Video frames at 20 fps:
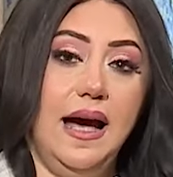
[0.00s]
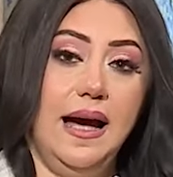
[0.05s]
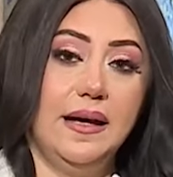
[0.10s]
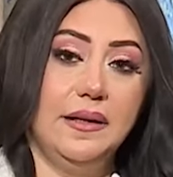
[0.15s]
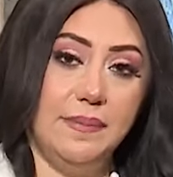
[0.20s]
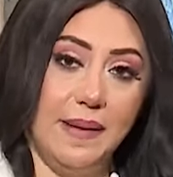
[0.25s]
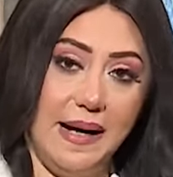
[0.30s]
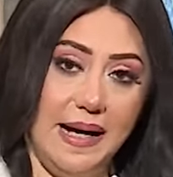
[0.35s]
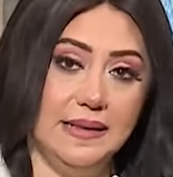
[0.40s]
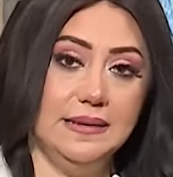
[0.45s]

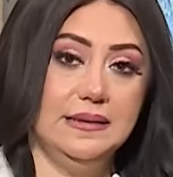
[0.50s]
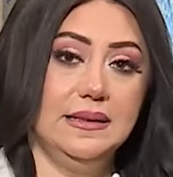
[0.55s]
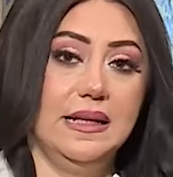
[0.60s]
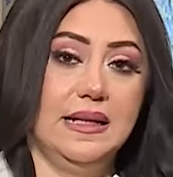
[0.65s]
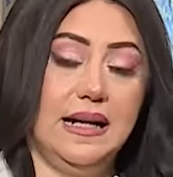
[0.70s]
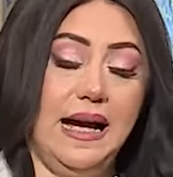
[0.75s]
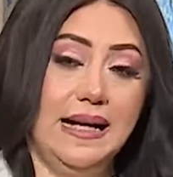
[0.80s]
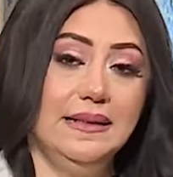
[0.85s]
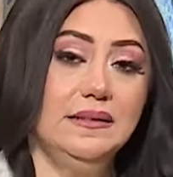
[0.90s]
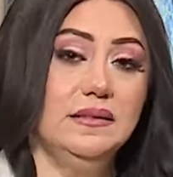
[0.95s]
يبقى
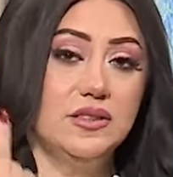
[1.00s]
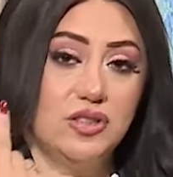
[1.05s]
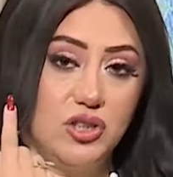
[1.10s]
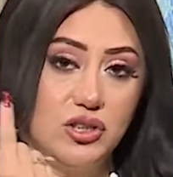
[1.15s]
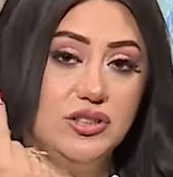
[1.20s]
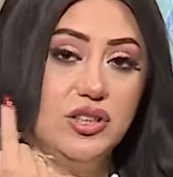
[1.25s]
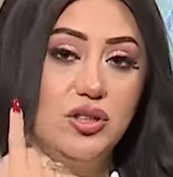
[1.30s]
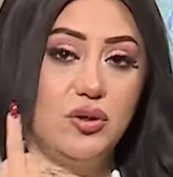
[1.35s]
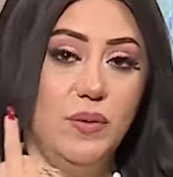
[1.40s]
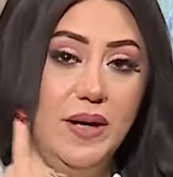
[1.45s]
عندك حد
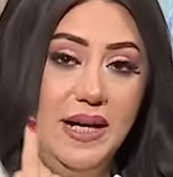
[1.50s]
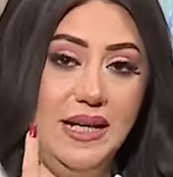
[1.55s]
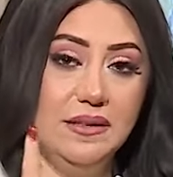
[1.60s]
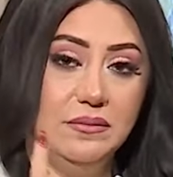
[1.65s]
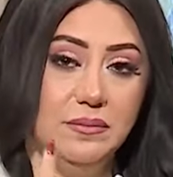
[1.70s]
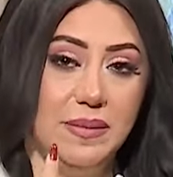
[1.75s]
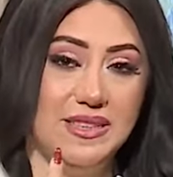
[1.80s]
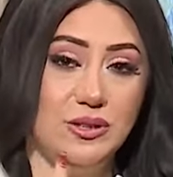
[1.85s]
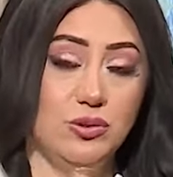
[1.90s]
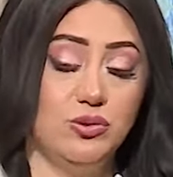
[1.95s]
صديق
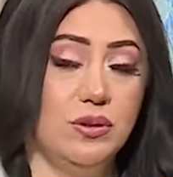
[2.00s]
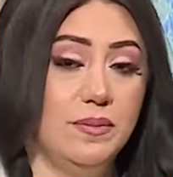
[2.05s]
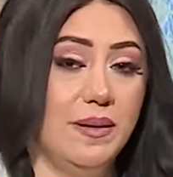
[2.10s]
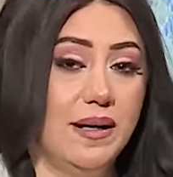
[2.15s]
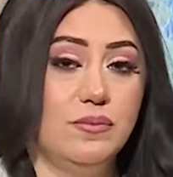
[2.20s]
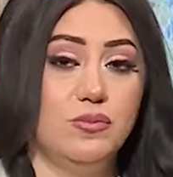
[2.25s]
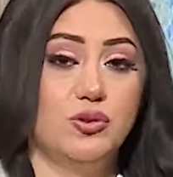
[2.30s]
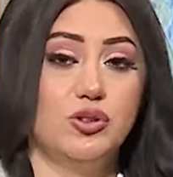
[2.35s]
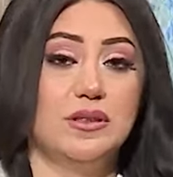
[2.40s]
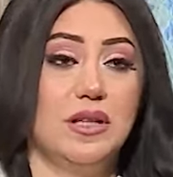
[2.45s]
واحد بس
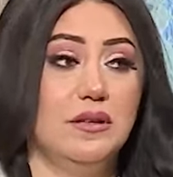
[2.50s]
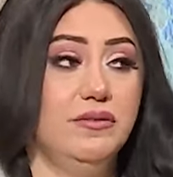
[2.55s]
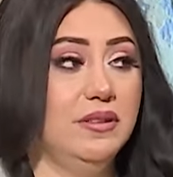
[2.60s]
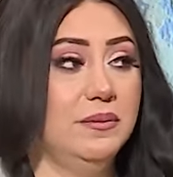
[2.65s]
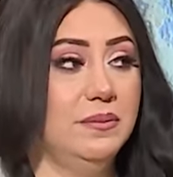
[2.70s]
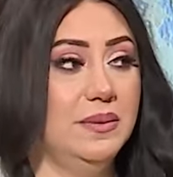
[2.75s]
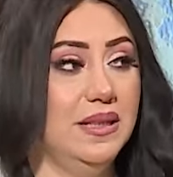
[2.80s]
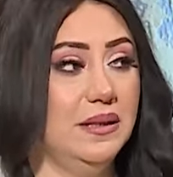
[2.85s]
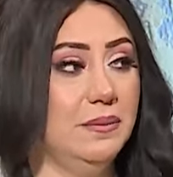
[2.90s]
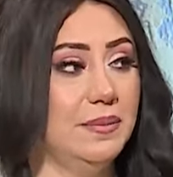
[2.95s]
وتبقى مكتفي
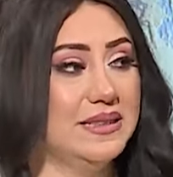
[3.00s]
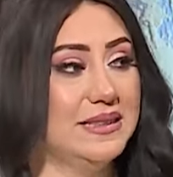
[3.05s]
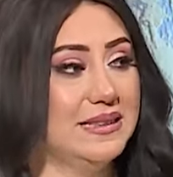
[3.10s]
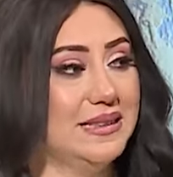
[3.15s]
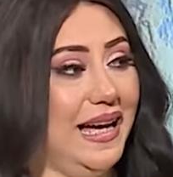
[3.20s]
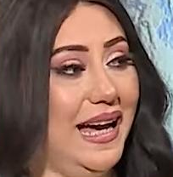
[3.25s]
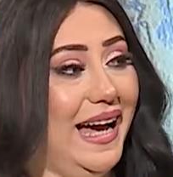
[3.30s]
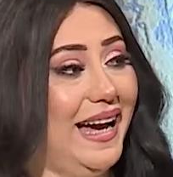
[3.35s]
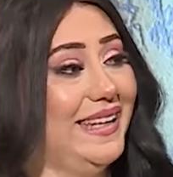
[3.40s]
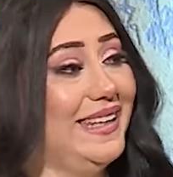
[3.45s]
بيه بس
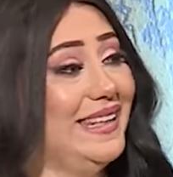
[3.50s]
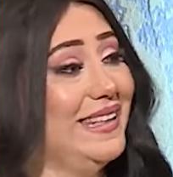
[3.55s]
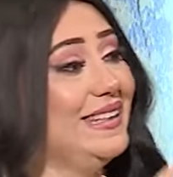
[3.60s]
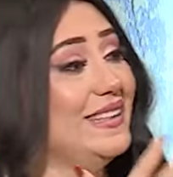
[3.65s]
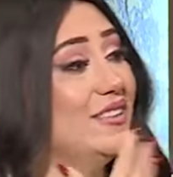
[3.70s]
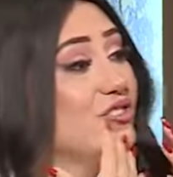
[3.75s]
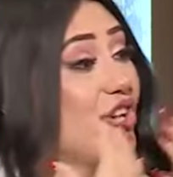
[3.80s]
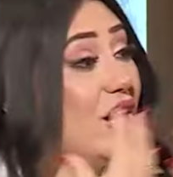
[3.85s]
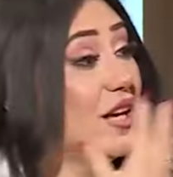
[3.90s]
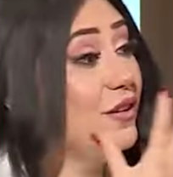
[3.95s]

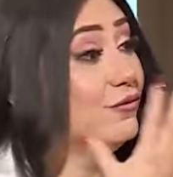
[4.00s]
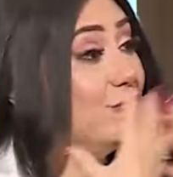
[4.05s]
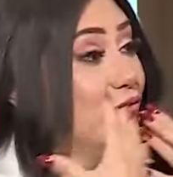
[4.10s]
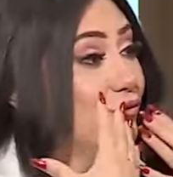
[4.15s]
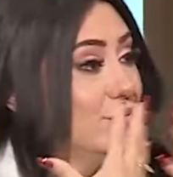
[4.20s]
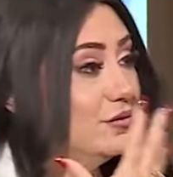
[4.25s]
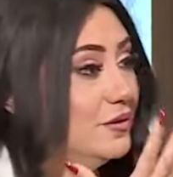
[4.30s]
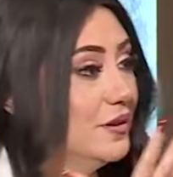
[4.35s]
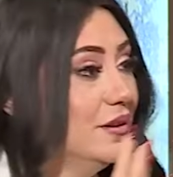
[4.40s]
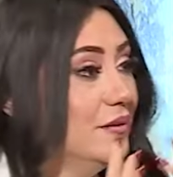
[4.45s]
حقيقي شايفه
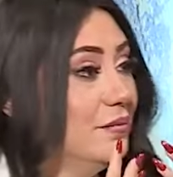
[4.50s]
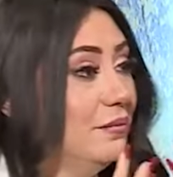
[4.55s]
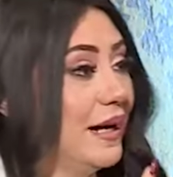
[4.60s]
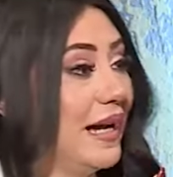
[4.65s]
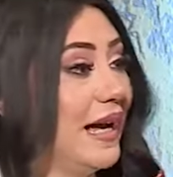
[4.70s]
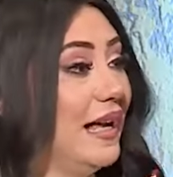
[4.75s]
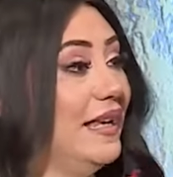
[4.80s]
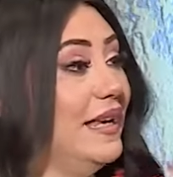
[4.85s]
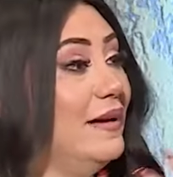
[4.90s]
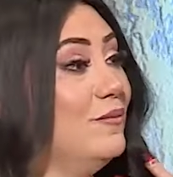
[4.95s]

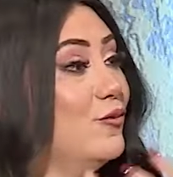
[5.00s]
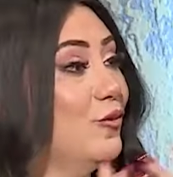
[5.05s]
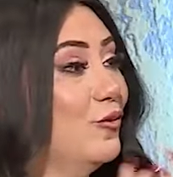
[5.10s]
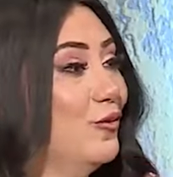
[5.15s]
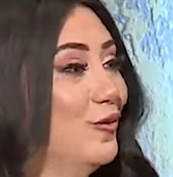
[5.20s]
بكلمه